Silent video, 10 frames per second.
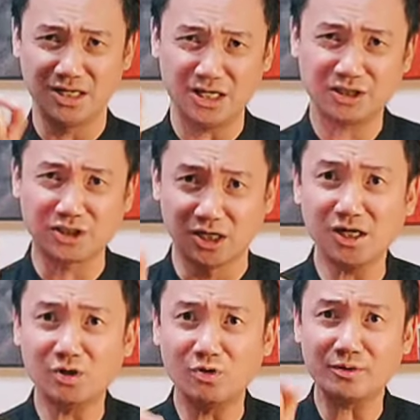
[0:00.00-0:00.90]
sửa
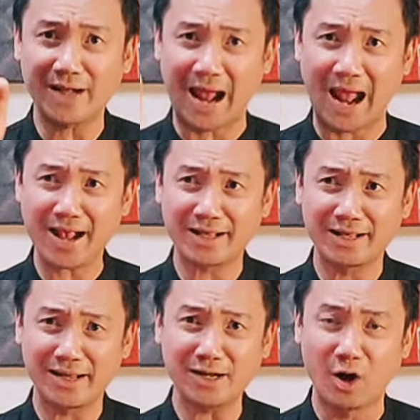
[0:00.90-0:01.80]
luôn cả
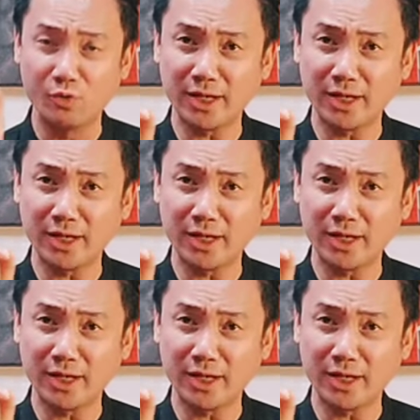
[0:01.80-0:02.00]
cái ngũ